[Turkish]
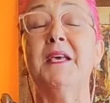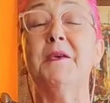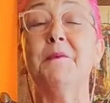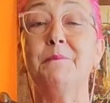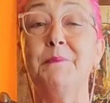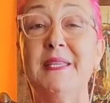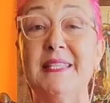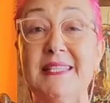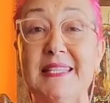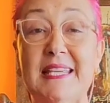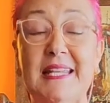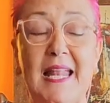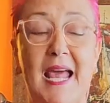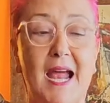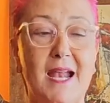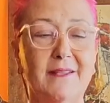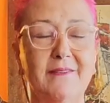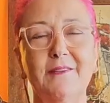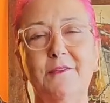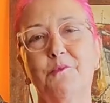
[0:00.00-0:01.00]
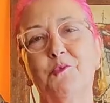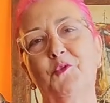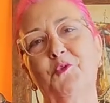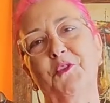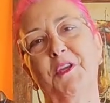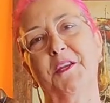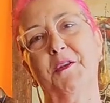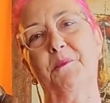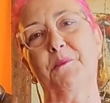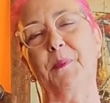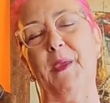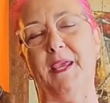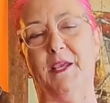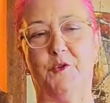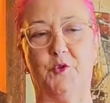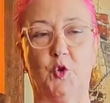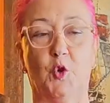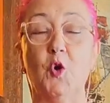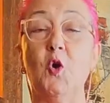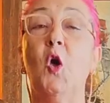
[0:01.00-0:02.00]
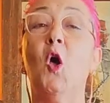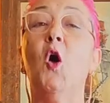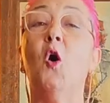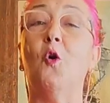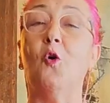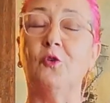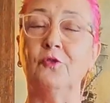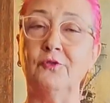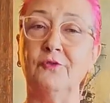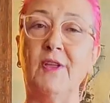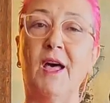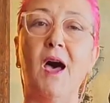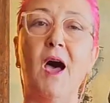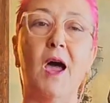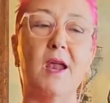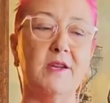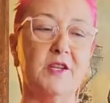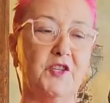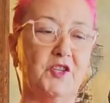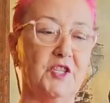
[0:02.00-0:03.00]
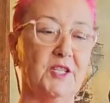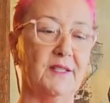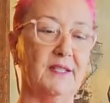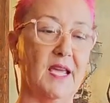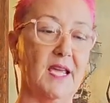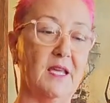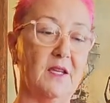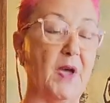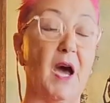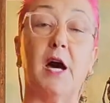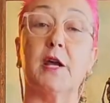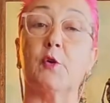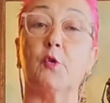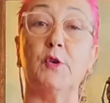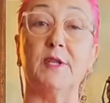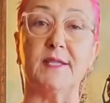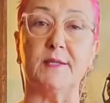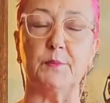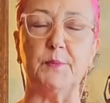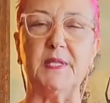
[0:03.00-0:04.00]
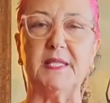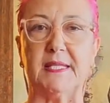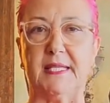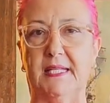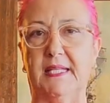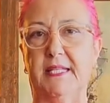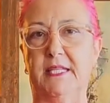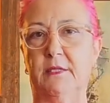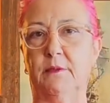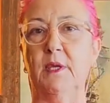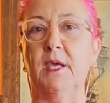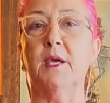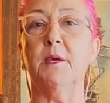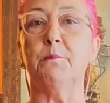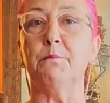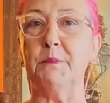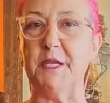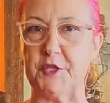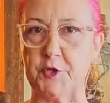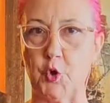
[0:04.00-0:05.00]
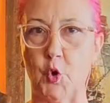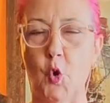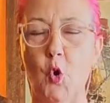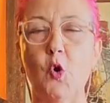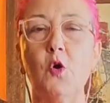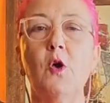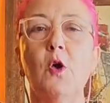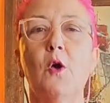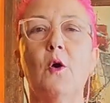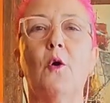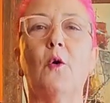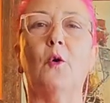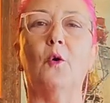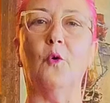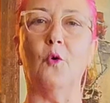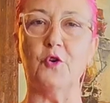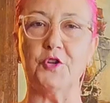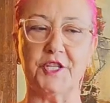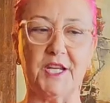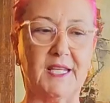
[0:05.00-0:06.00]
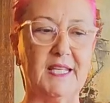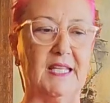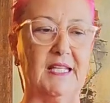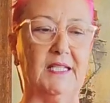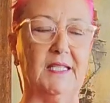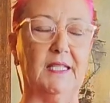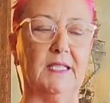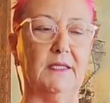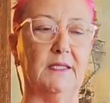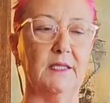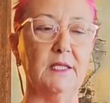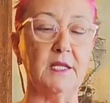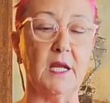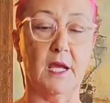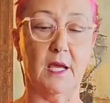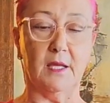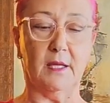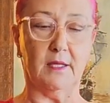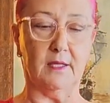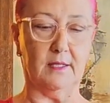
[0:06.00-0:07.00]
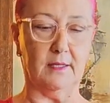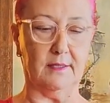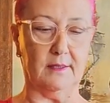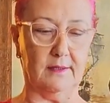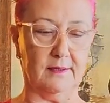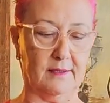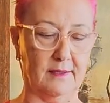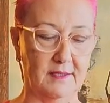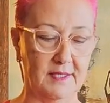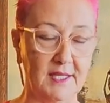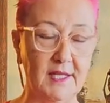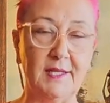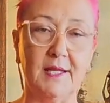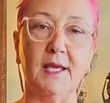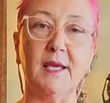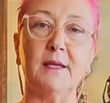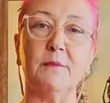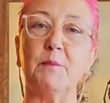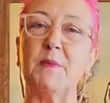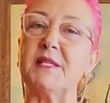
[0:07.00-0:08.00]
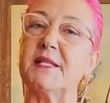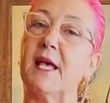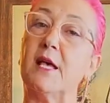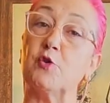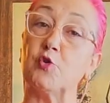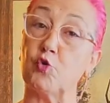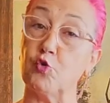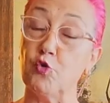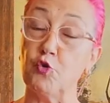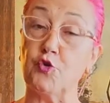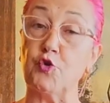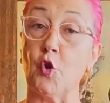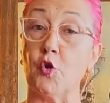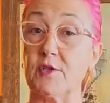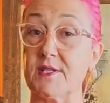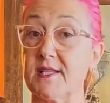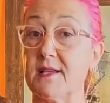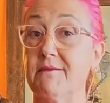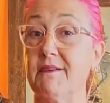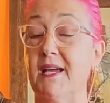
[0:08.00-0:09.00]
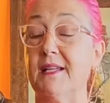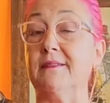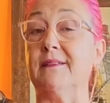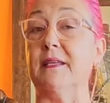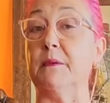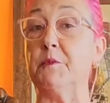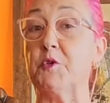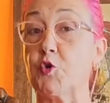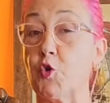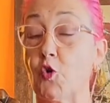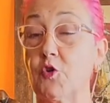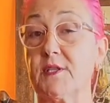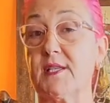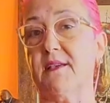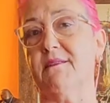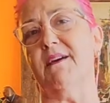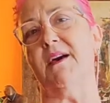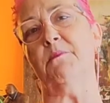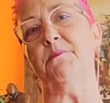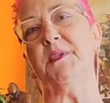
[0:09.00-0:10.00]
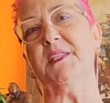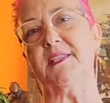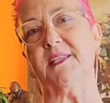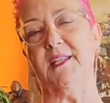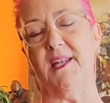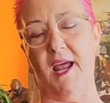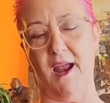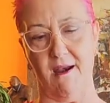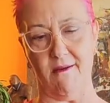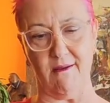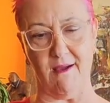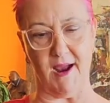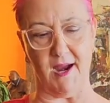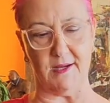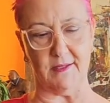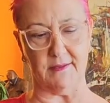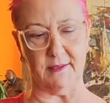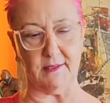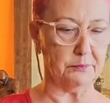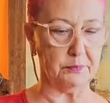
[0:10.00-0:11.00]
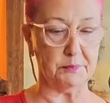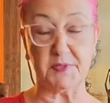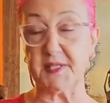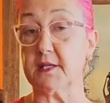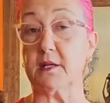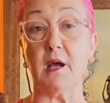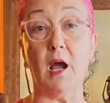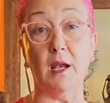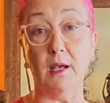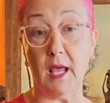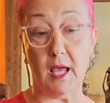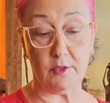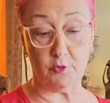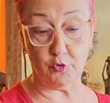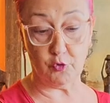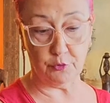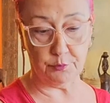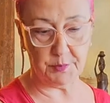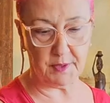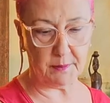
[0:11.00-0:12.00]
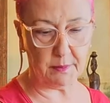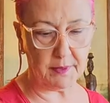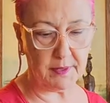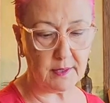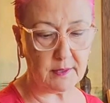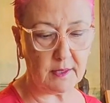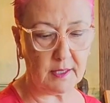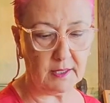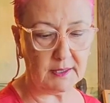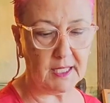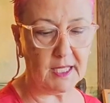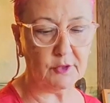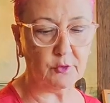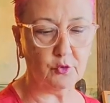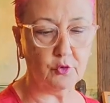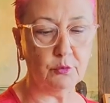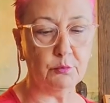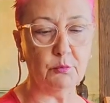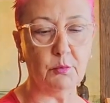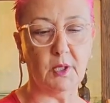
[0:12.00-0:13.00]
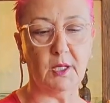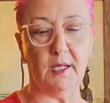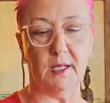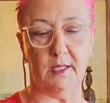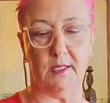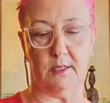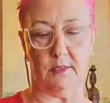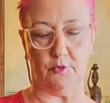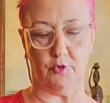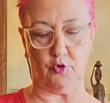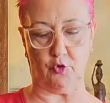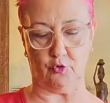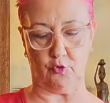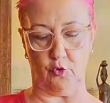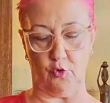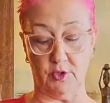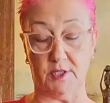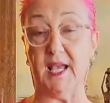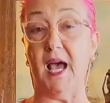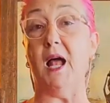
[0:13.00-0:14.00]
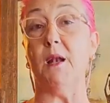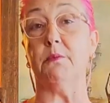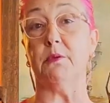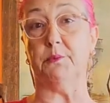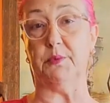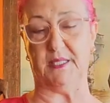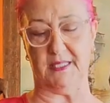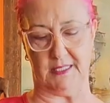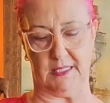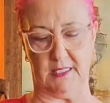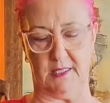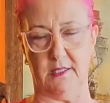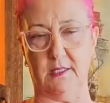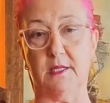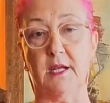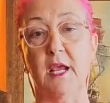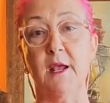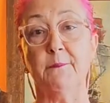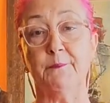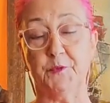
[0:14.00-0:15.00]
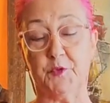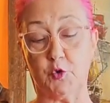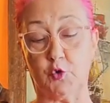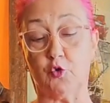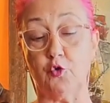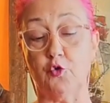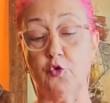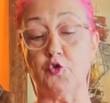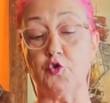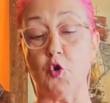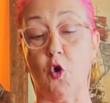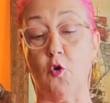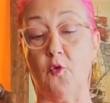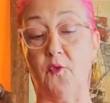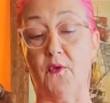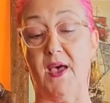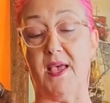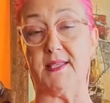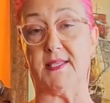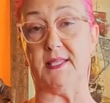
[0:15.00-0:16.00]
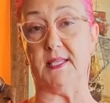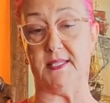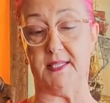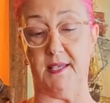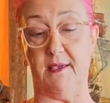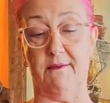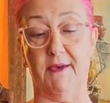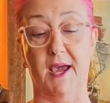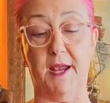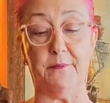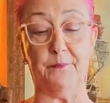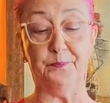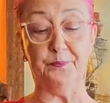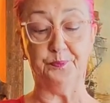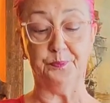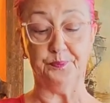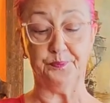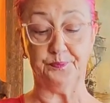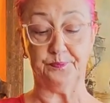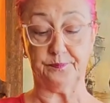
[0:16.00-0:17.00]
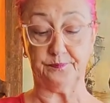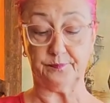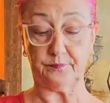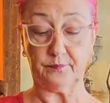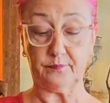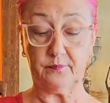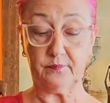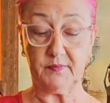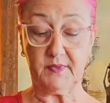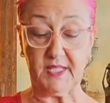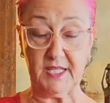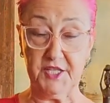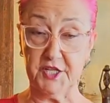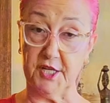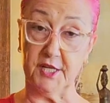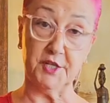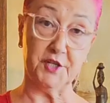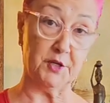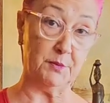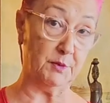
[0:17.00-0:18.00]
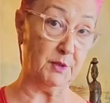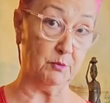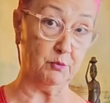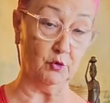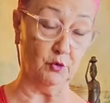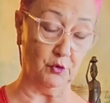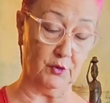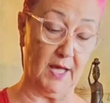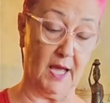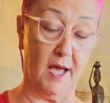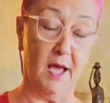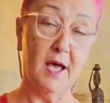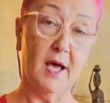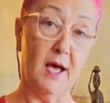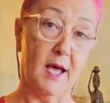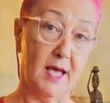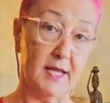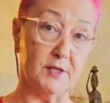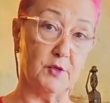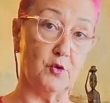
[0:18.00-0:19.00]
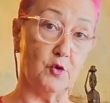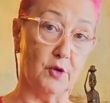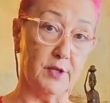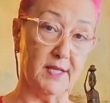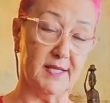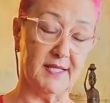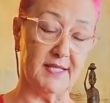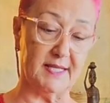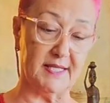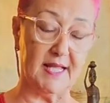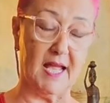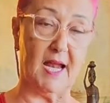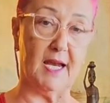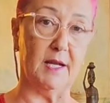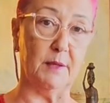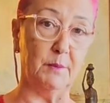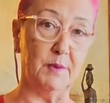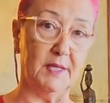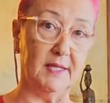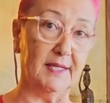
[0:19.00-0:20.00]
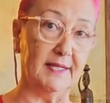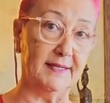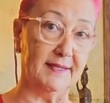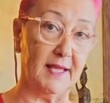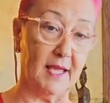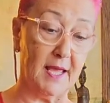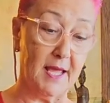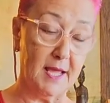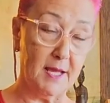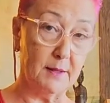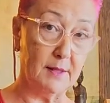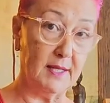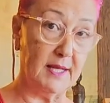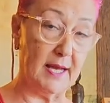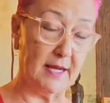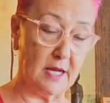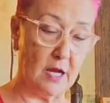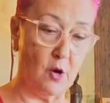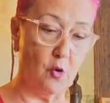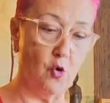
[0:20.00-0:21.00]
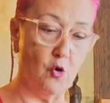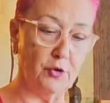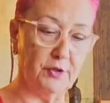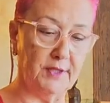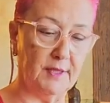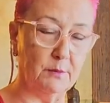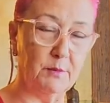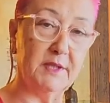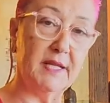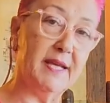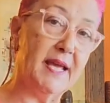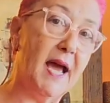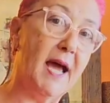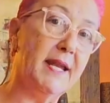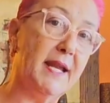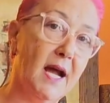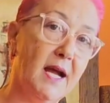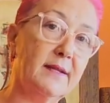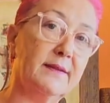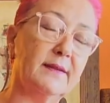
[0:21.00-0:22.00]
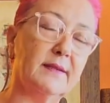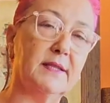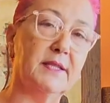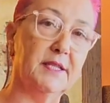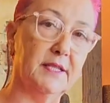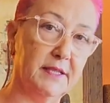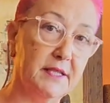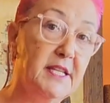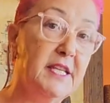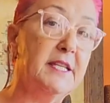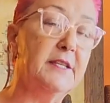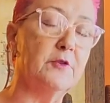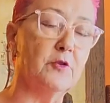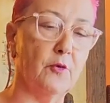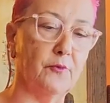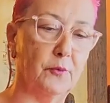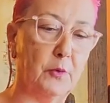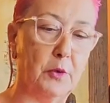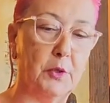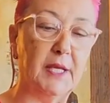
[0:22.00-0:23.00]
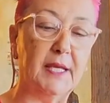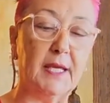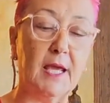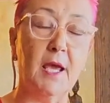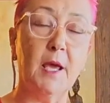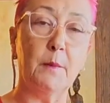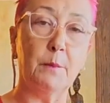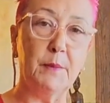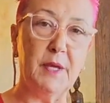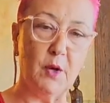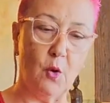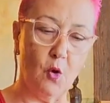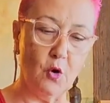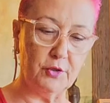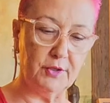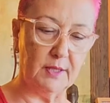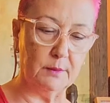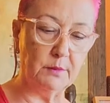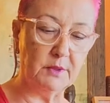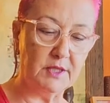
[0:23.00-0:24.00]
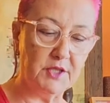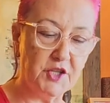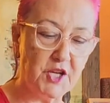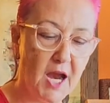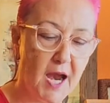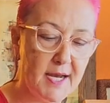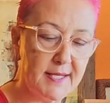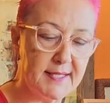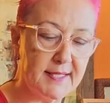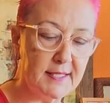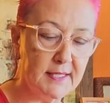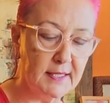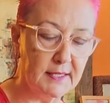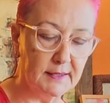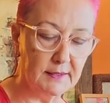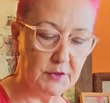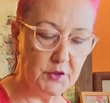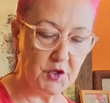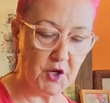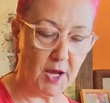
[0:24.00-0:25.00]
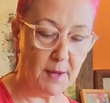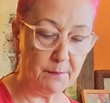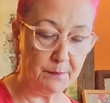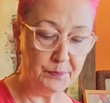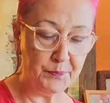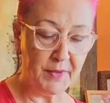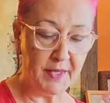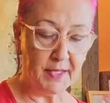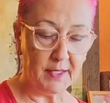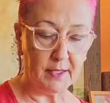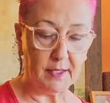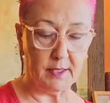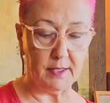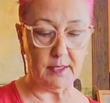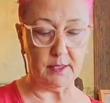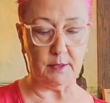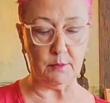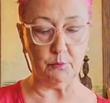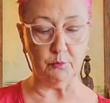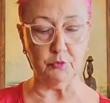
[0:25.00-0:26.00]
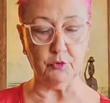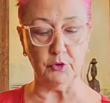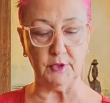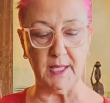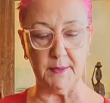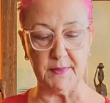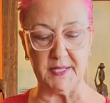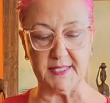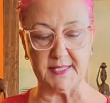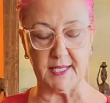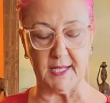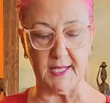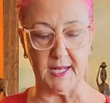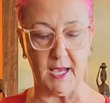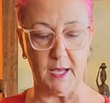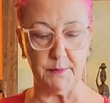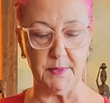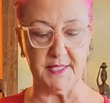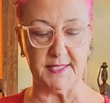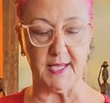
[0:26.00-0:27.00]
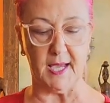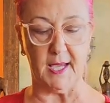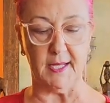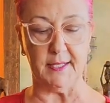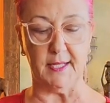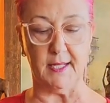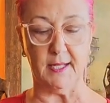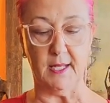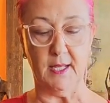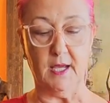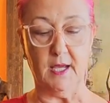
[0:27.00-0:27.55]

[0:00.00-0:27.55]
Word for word: bitkilerdir bunların pek çoğu. Onun haricinde aroid bitkilerin birçoğu e, o şekildedir. Yine mesela suyu çok seven seven, nemi çok seven bitkiler vardır. Kaladyum gibi. Kaladyum e, çok özel bir bitkidir. Suyu çok fazla sever. E, şimdi bunu da az sonra sizlerle birlikte leka ortamına yani artık yarı hidrofonik bir ortamın içerisine alacağım. E, burada mesela bir tane